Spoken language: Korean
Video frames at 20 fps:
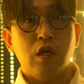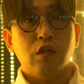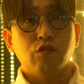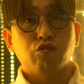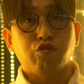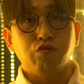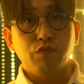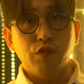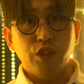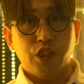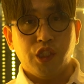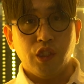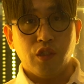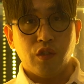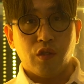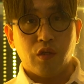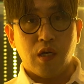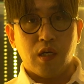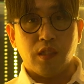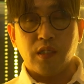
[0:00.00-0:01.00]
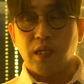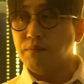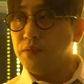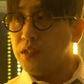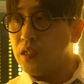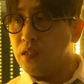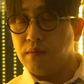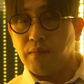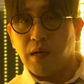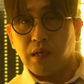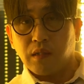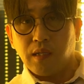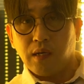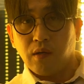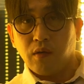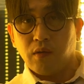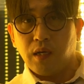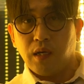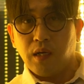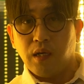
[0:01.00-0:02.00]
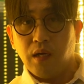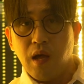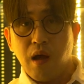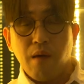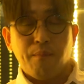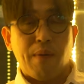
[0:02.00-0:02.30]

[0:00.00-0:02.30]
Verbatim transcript: 숨을 쉬거나 냄새를 맡다거나